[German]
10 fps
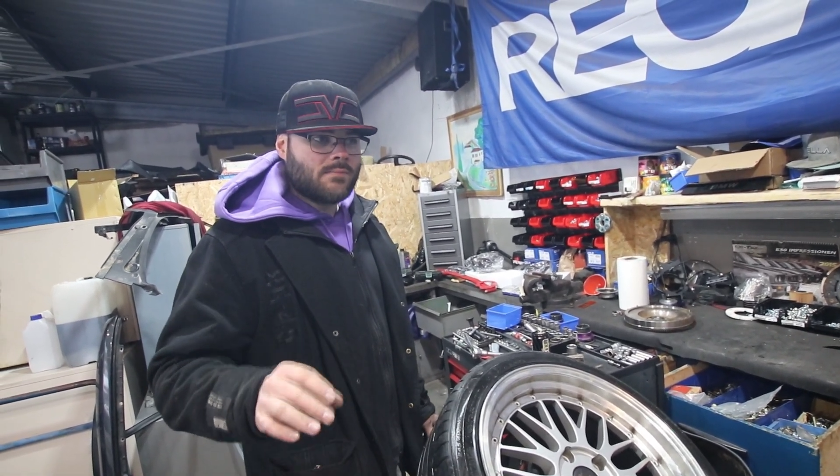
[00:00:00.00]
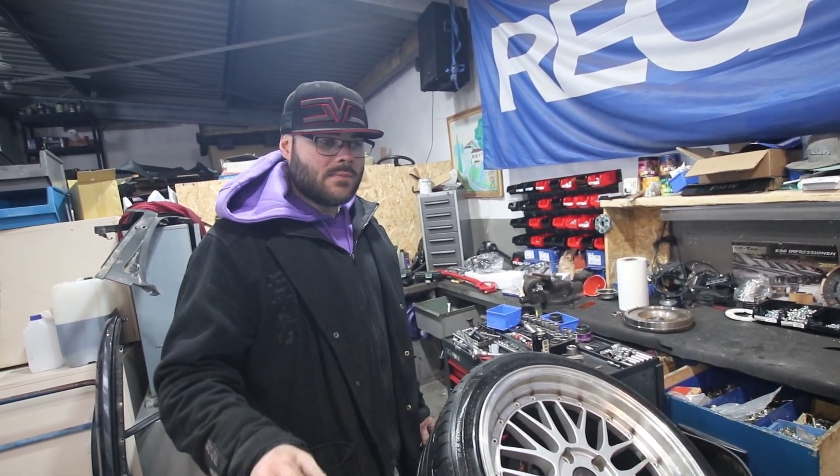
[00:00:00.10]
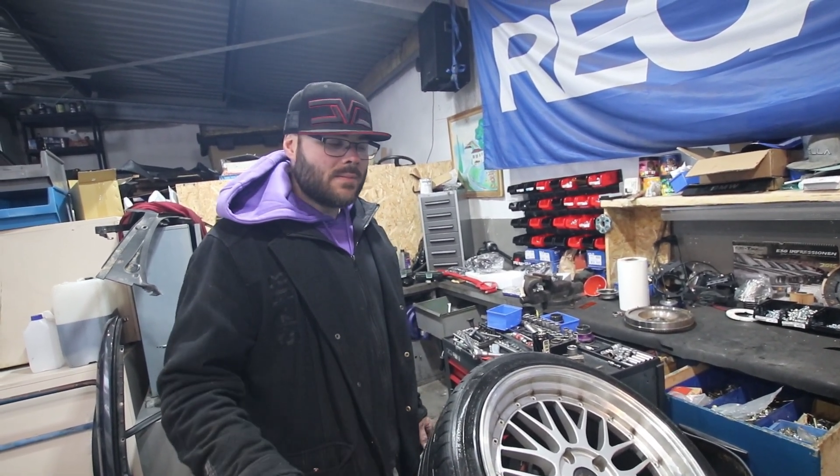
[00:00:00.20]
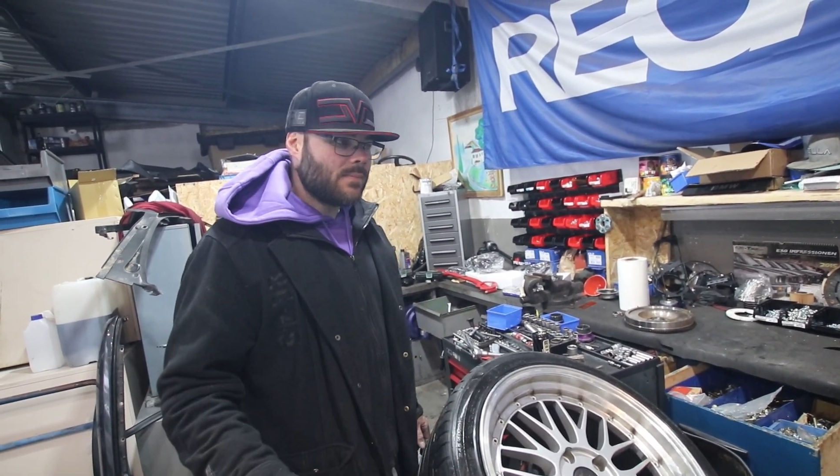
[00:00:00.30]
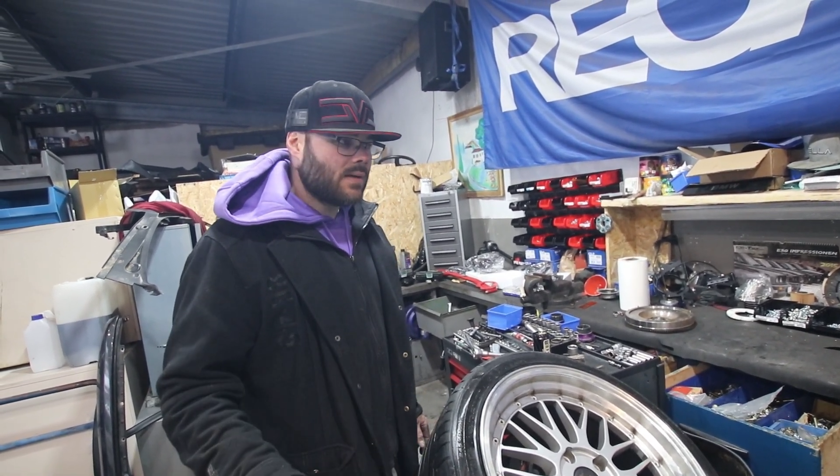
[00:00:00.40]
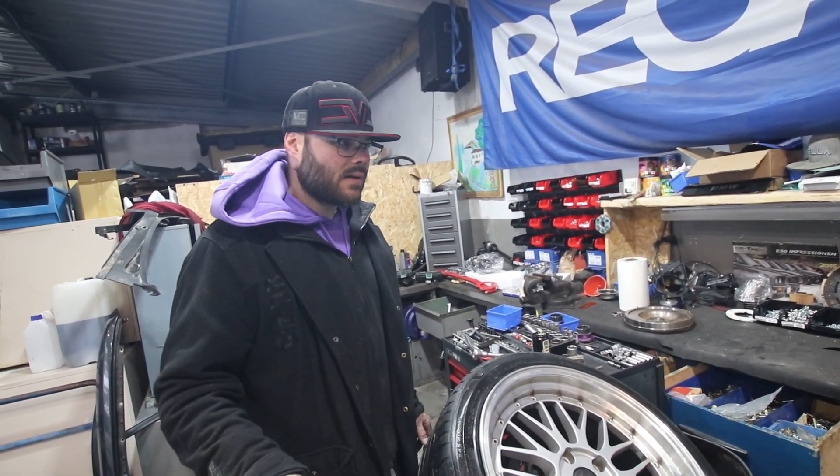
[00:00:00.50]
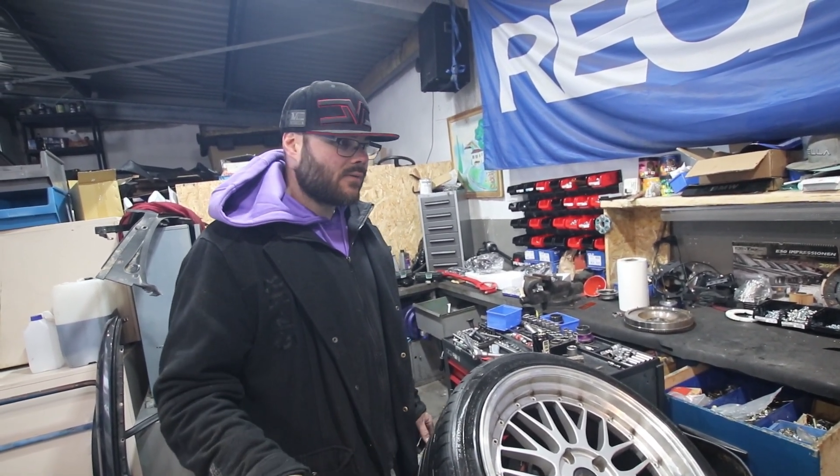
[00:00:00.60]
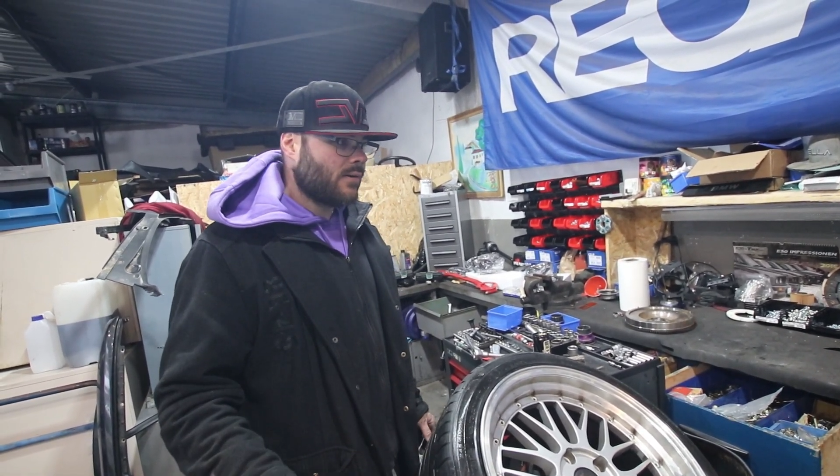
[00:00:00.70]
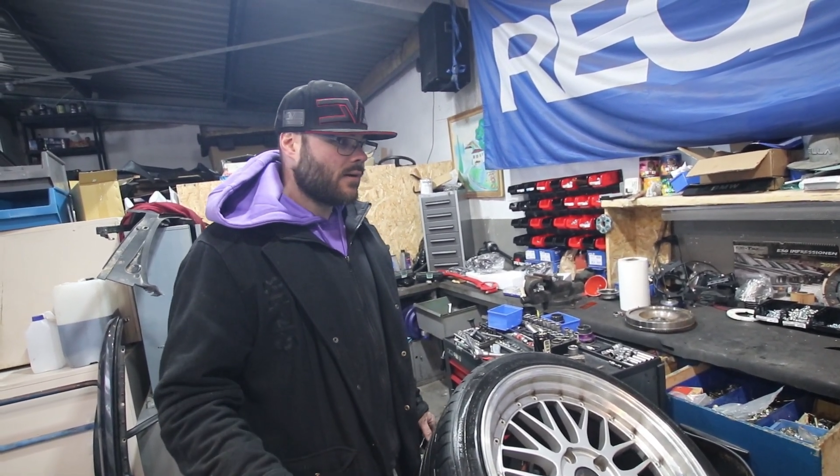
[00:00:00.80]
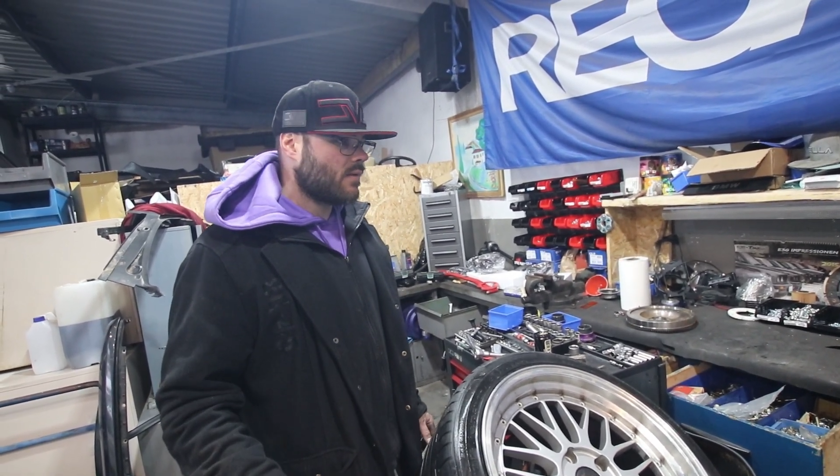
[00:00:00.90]
nimmt man
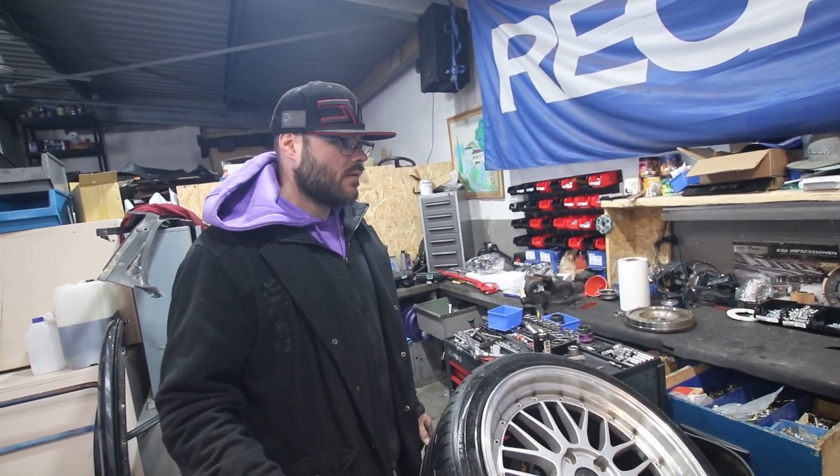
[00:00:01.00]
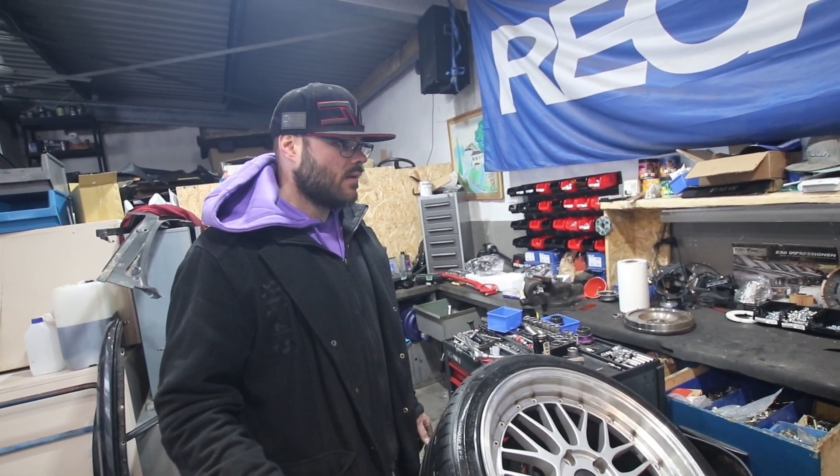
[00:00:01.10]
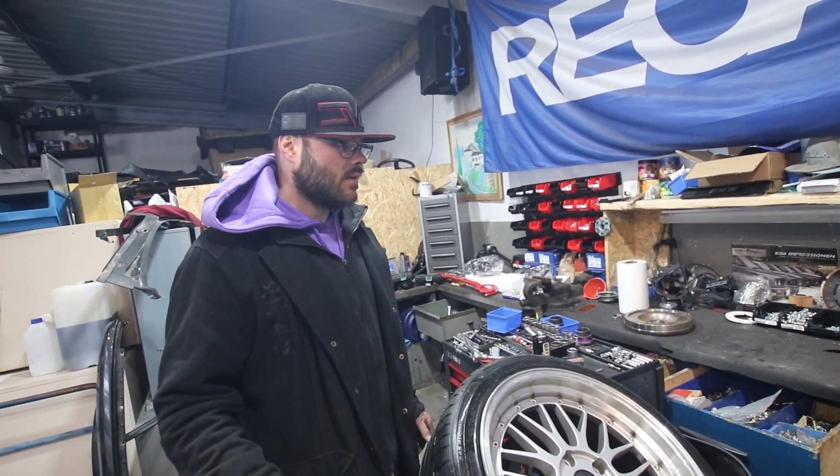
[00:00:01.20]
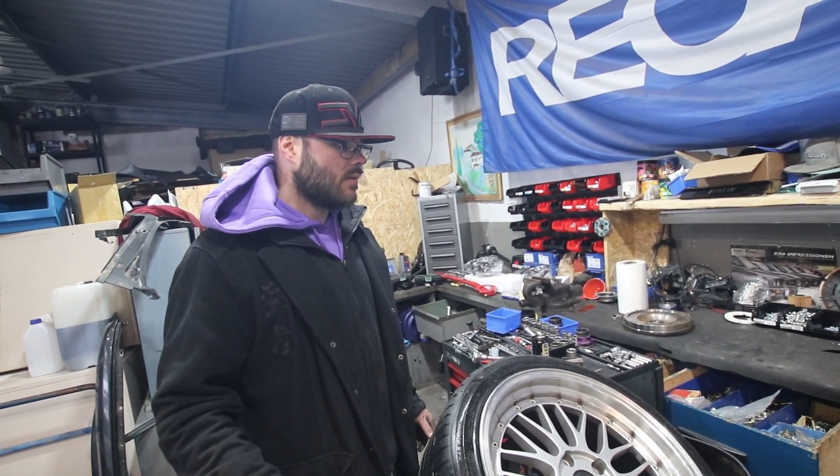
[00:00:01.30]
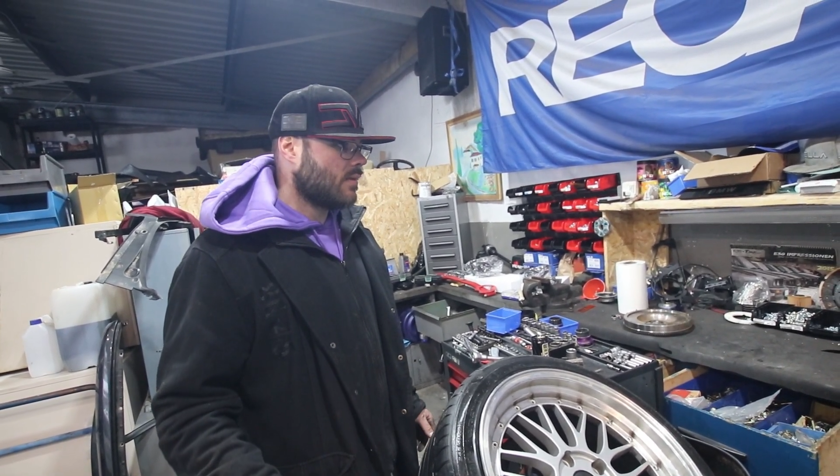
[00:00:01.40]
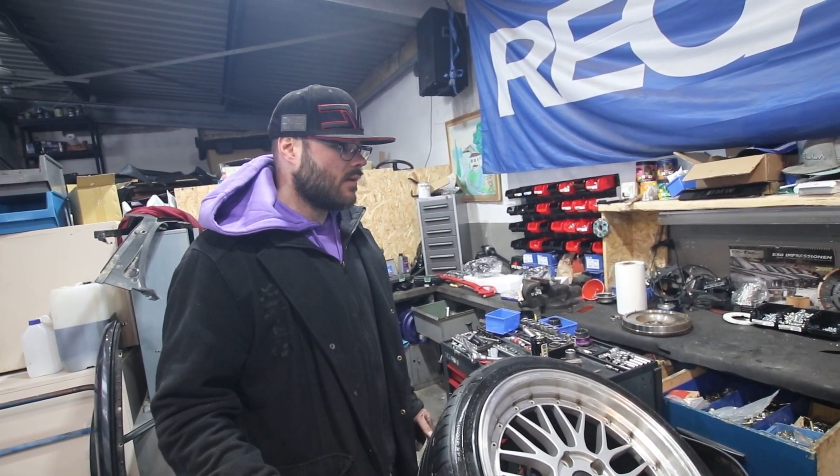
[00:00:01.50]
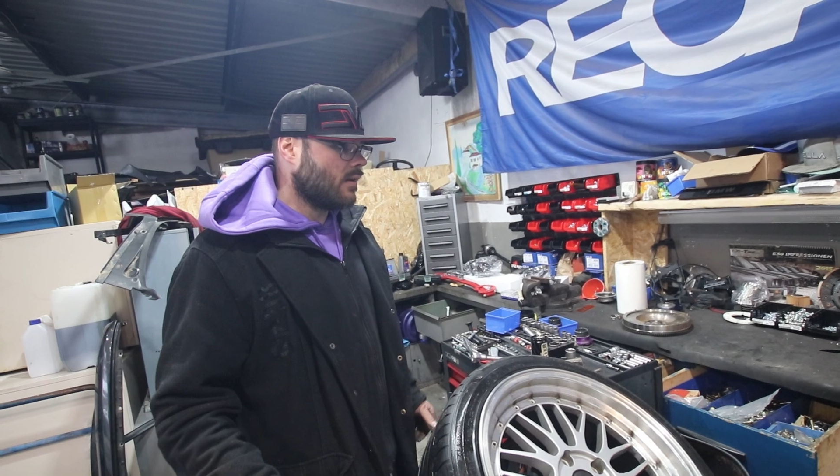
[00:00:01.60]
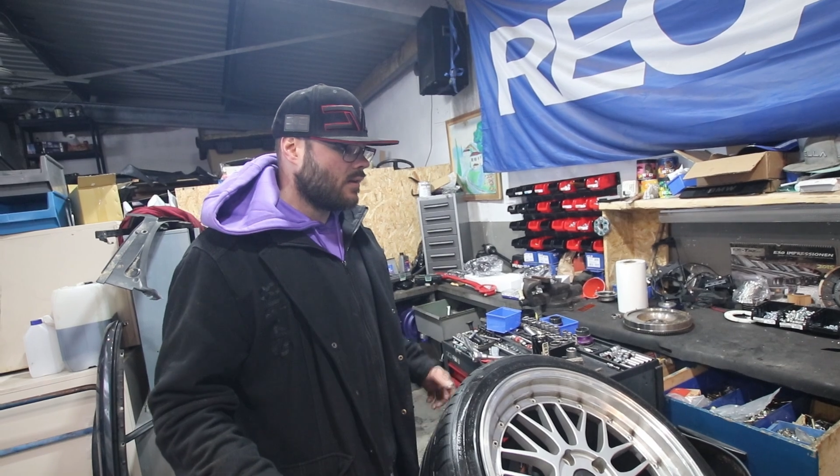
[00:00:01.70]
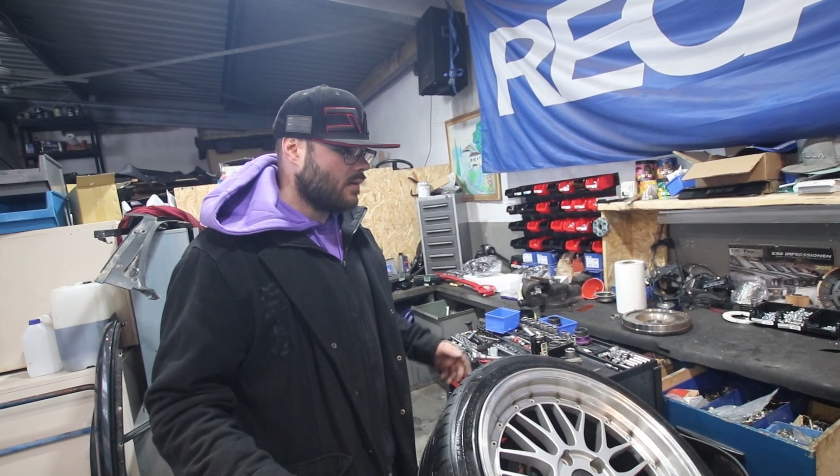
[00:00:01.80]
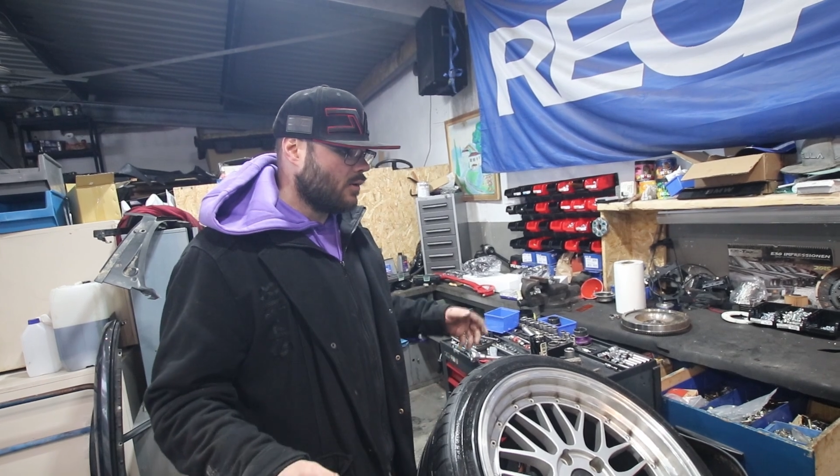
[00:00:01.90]
quasi den,